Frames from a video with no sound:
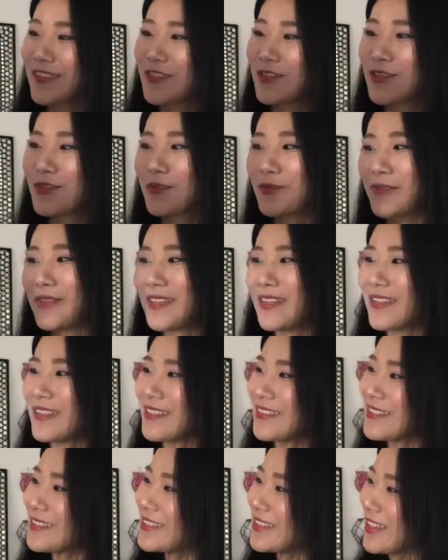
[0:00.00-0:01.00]
所以
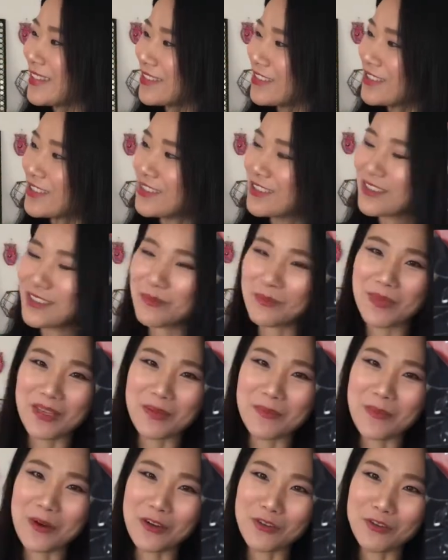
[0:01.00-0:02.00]
你想吃这么
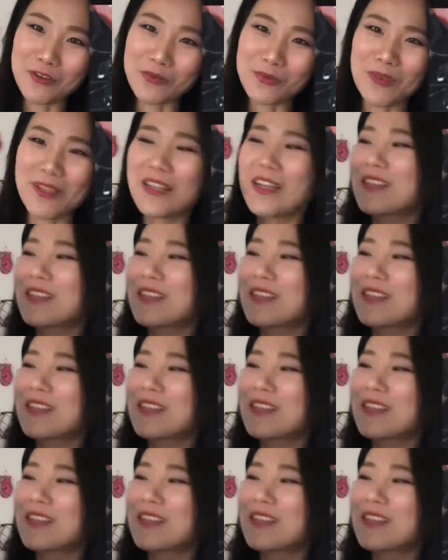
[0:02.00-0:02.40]
一包薯片，